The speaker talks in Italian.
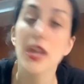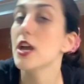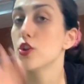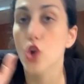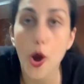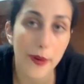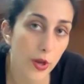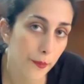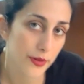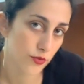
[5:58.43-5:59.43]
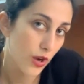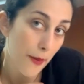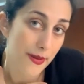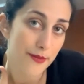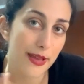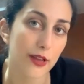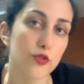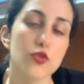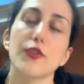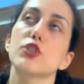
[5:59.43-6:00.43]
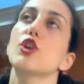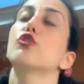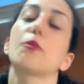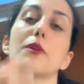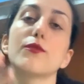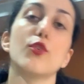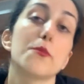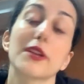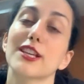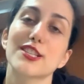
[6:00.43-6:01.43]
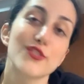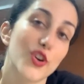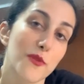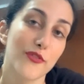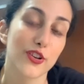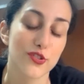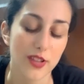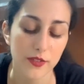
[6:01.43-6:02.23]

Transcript: no ma non, per, non, è per me che lo sto facendo è per voi perché sennò come faccio a darvi il